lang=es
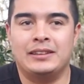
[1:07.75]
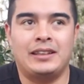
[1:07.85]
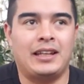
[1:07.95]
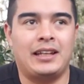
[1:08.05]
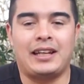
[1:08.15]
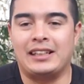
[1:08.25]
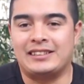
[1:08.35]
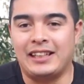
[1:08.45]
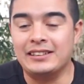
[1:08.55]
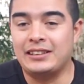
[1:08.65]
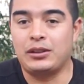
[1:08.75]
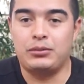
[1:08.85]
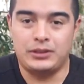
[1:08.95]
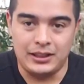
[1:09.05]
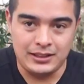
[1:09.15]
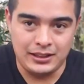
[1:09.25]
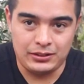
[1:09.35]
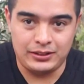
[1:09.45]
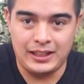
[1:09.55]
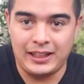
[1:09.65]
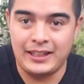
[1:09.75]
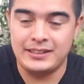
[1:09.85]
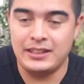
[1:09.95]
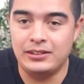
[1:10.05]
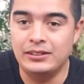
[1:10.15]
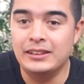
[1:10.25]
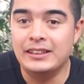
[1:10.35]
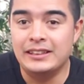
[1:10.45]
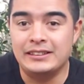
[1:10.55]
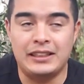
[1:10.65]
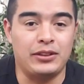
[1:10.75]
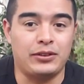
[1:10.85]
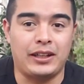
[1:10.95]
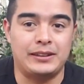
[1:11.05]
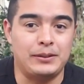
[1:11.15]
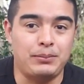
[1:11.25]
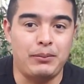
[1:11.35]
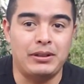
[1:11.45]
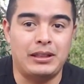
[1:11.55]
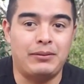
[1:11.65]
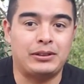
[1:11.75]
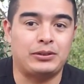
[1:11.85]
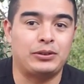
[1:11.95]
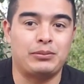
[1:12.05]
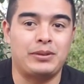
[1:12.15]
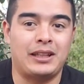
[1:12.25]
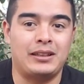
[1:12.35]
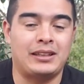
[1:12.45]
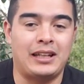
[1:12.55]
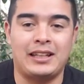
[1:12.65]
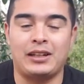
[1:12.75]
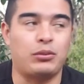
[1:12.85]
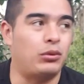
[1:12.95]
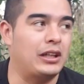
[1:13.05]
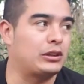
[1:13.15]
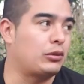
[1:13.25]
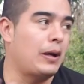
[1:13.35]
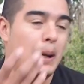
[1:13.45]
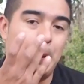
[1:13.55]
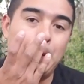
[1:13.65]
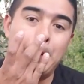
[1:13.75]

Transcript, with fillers: eh, castrense, como se dice dentro del ejército, sino que simplemente vas con tu mentalidad como la escuela, ¿no?